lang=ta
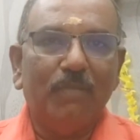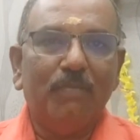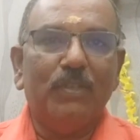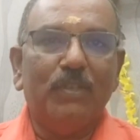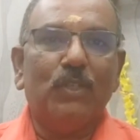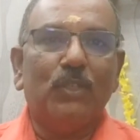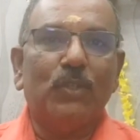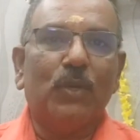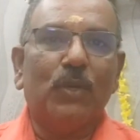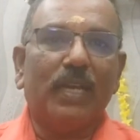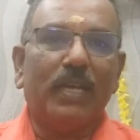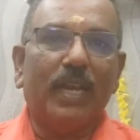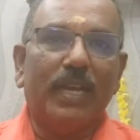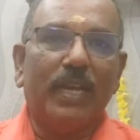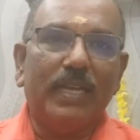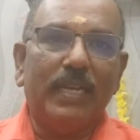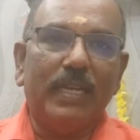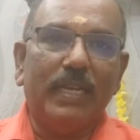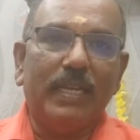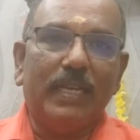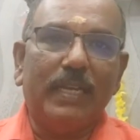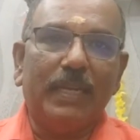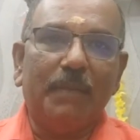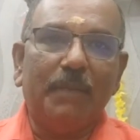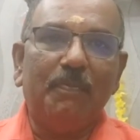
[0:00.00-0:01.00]
விஷு
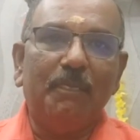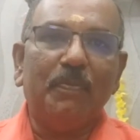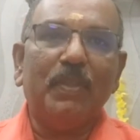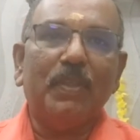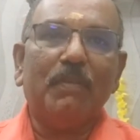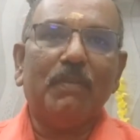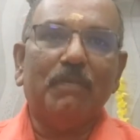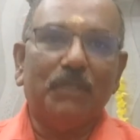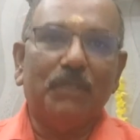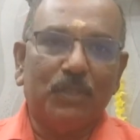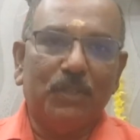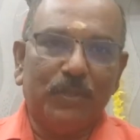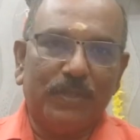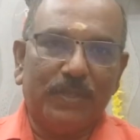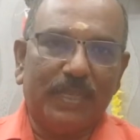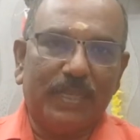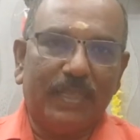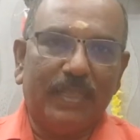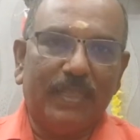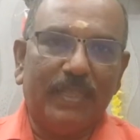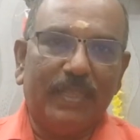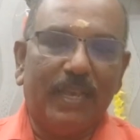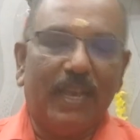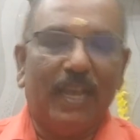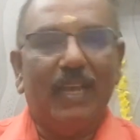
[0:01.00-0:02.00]
நீட்டம் விஷு
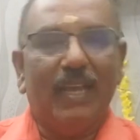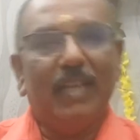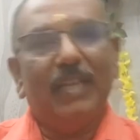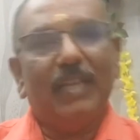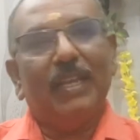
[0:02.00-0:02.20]
சத்யா